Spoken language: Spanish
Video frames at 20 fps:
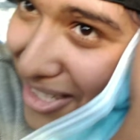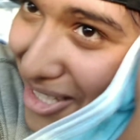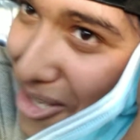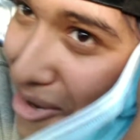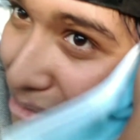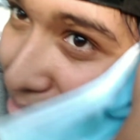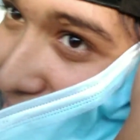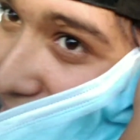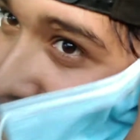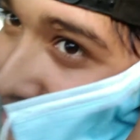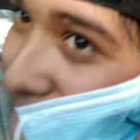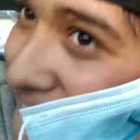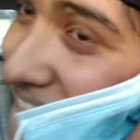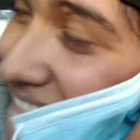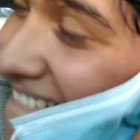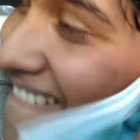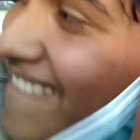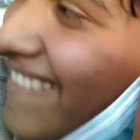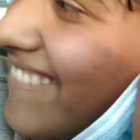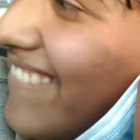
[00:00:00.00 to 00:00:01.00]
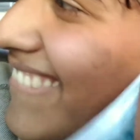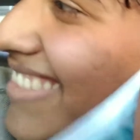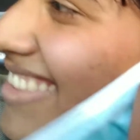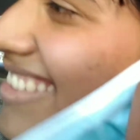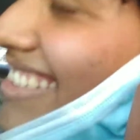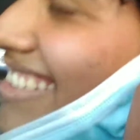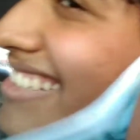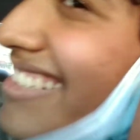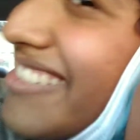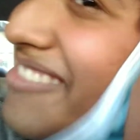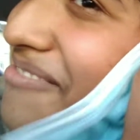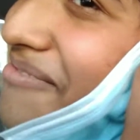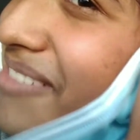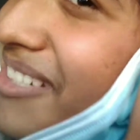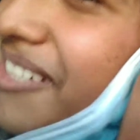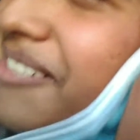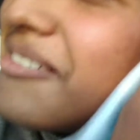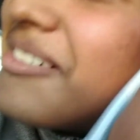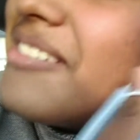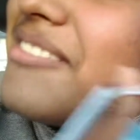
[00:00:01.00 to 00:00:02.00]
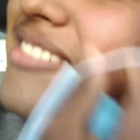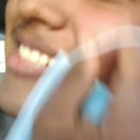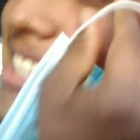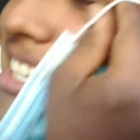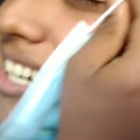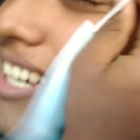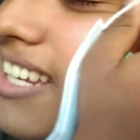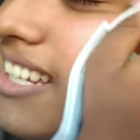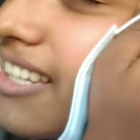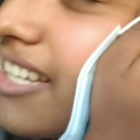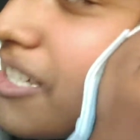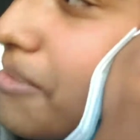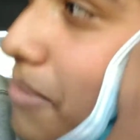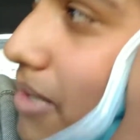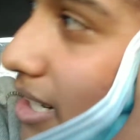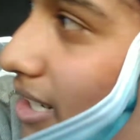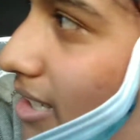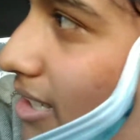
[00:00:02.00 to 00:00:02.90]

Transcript: más lo feo. Me cubre boquitas para